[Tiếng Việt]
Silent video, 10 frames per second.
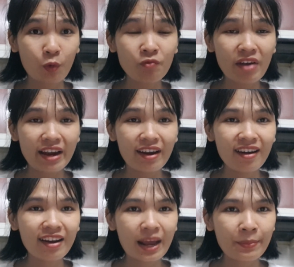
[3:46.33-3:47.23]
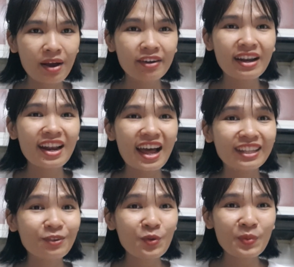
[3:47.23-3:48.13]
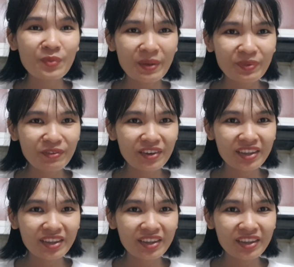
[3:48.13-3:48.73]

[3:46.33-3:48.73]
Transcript: cũng phải gửi lời cảm ơn đó là anh cú đấm thép tv